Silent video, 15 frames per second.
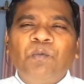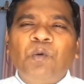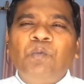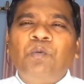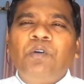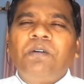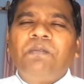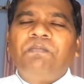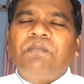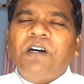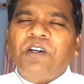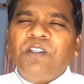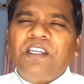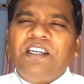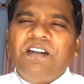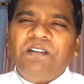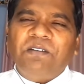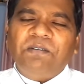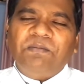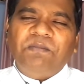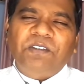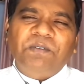ஒவ்வொரு
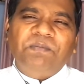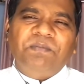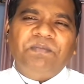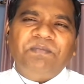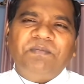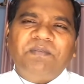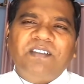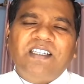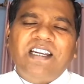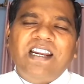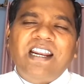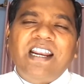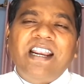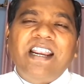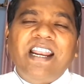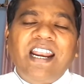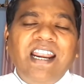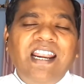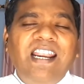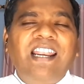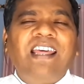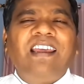பகுதியிலிருந்தும்
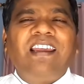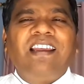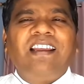நல்ல